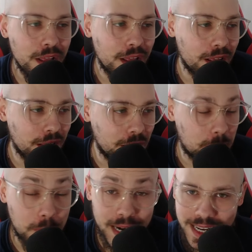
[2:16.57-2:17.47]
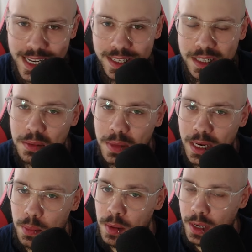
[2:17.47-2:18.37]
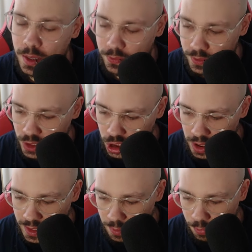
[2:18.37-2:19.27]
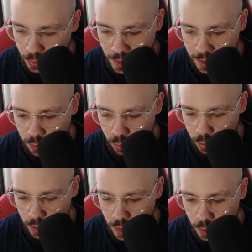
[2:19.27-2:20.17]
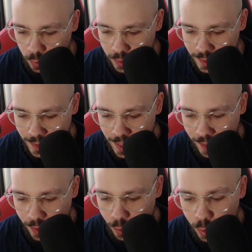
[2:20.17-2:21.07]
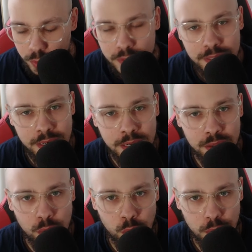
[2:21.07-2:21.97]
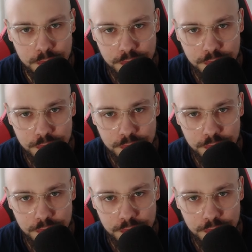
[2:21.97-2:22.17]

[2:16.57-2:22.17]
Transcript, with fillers: eh, parecchie settimane prima che finisce il campionato, io sia costretto